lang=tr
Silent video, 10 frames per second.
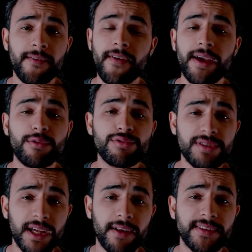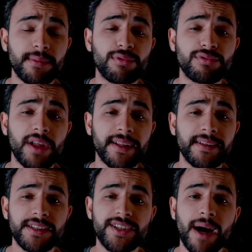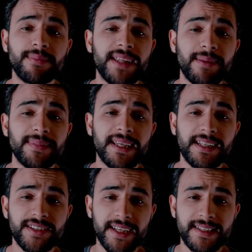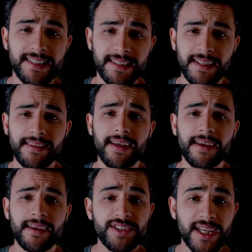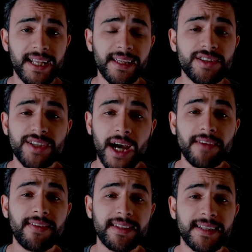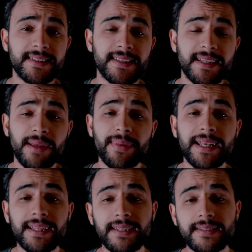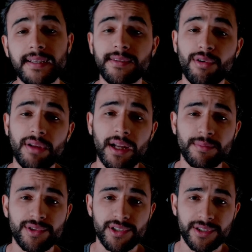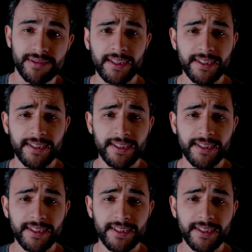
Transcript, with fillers: ve üst tarafta bulunan cam demliğin içerisinde de çelik çay filtresiyle birlikte satıyorlarmış.